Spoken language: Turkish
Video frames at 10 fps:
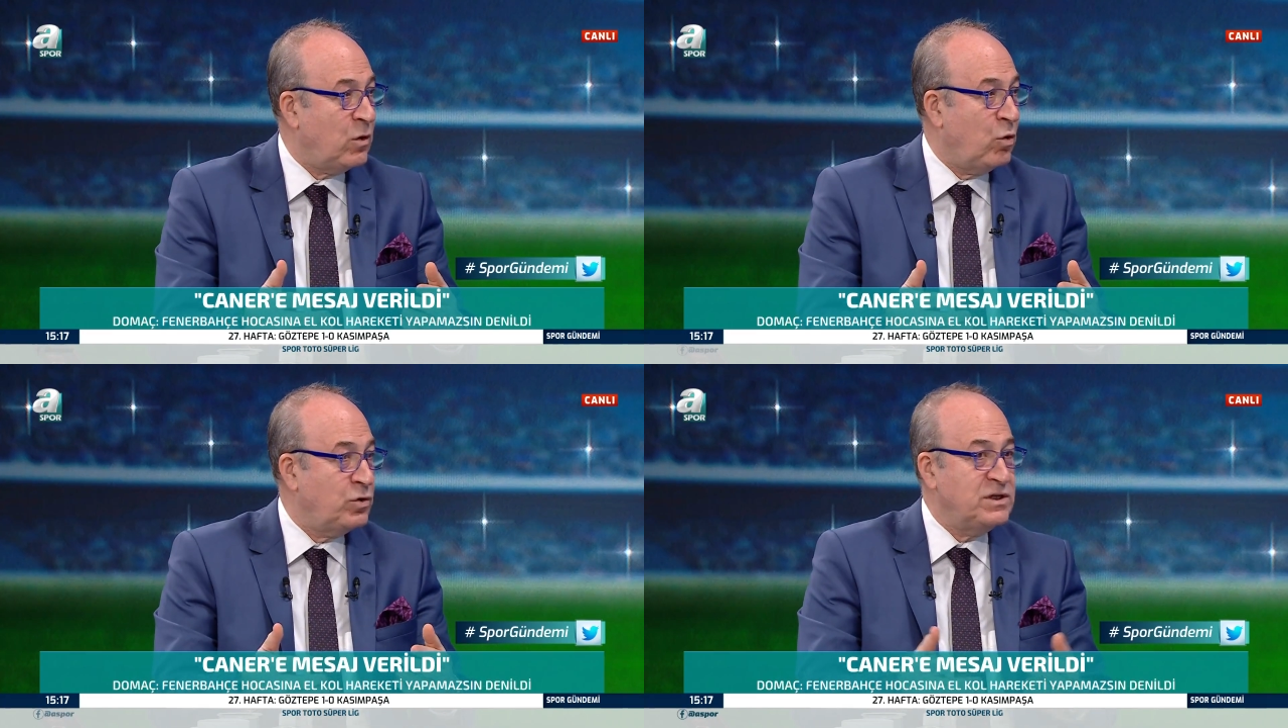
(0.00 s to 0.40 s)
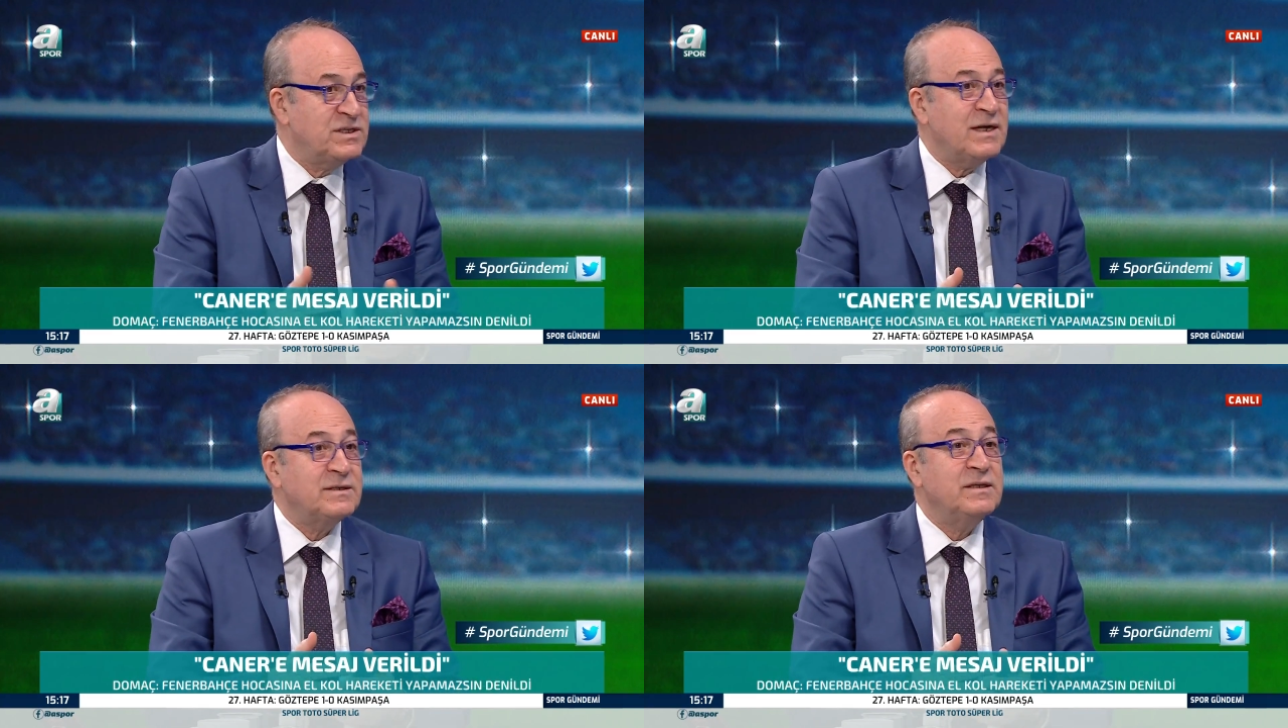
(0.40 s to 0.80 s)
oynayacak Milli
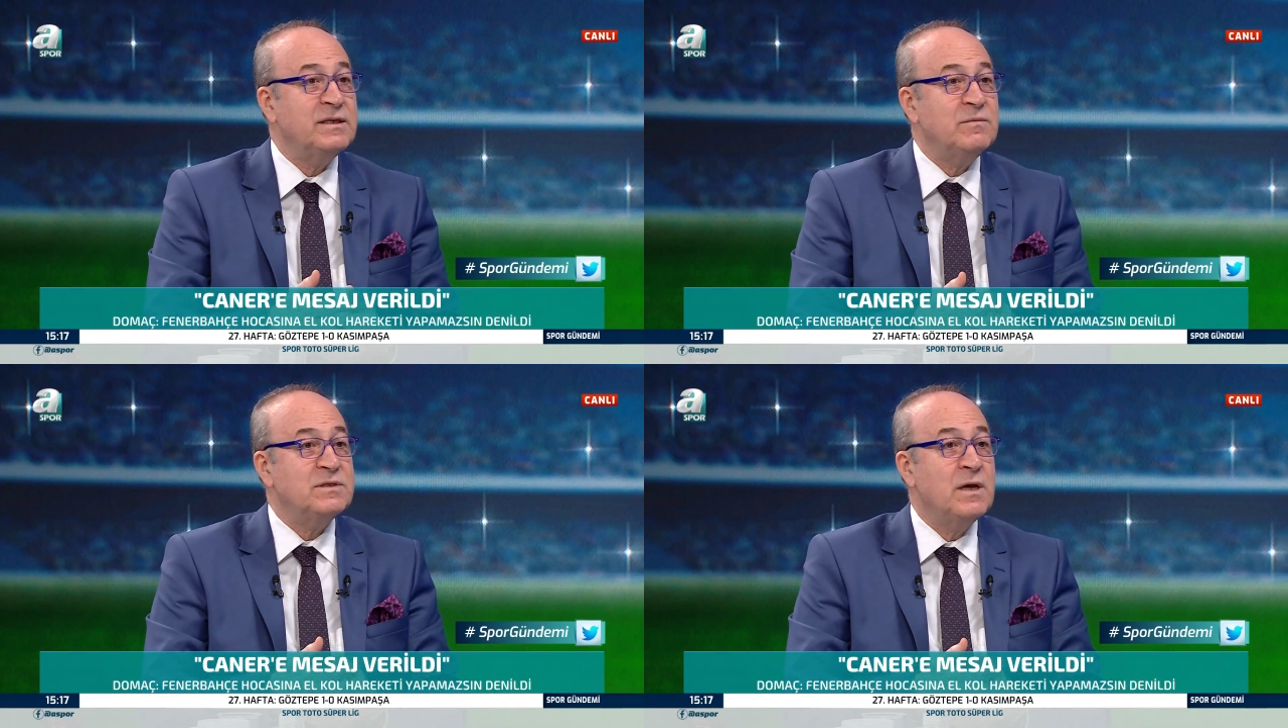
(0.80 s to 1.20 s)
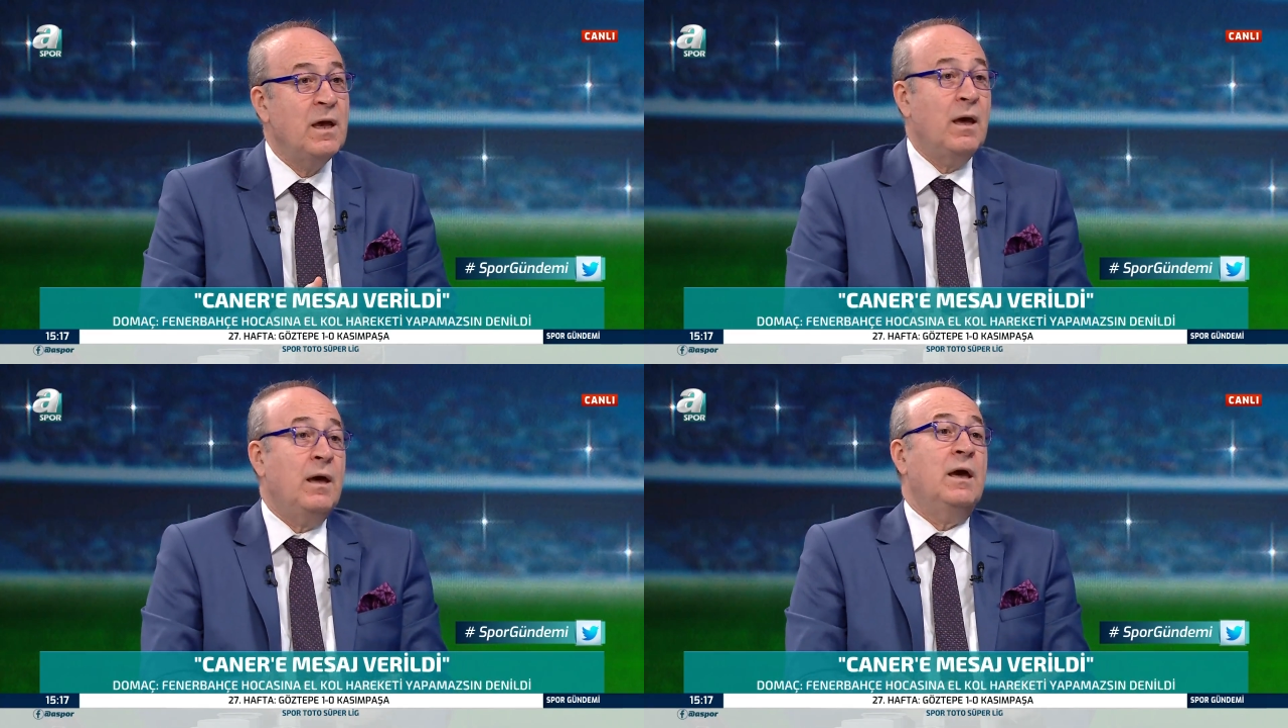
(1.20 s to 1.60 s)
takımın dediğimiz
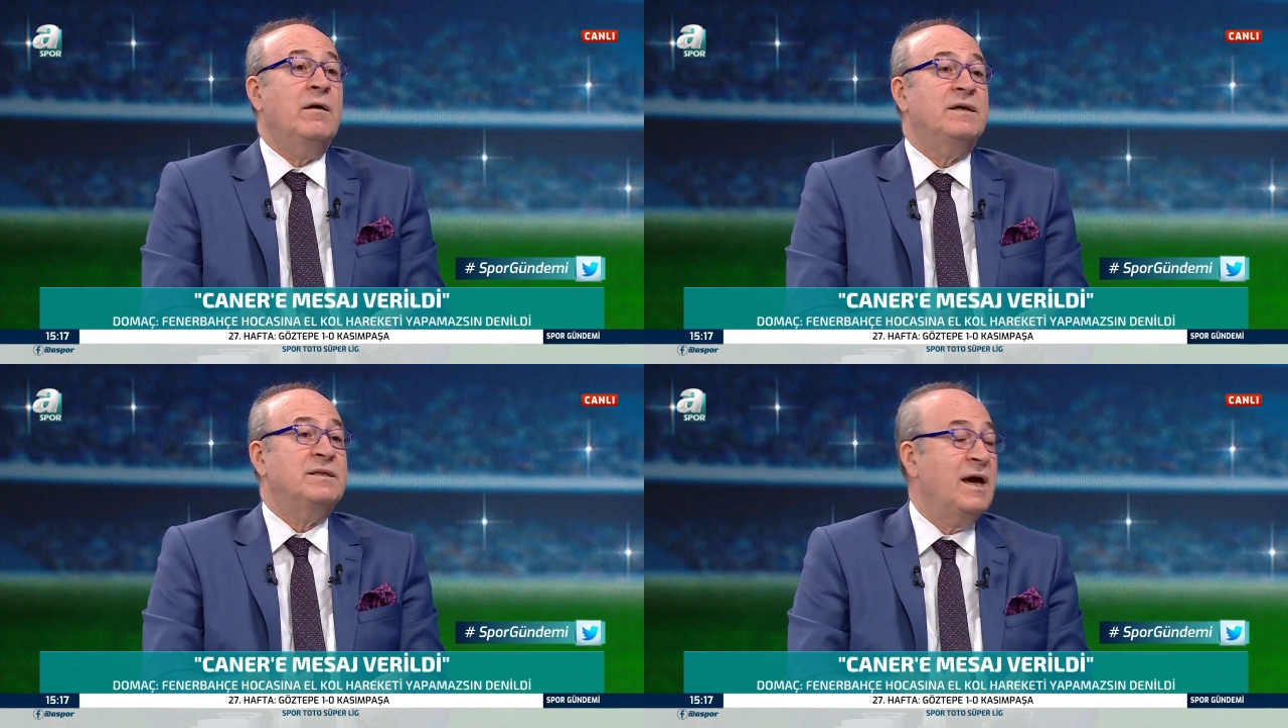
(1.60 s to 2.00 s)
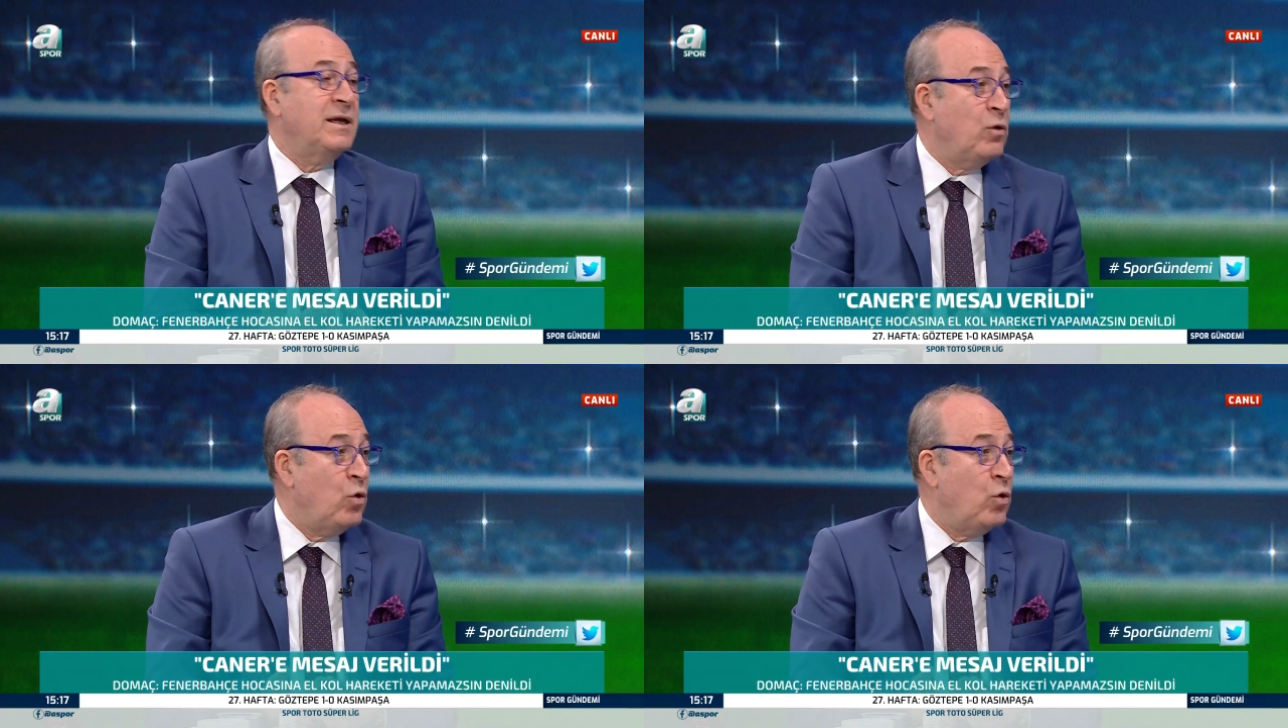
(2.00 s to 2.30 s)
değişmez oyuncusu. Evet yani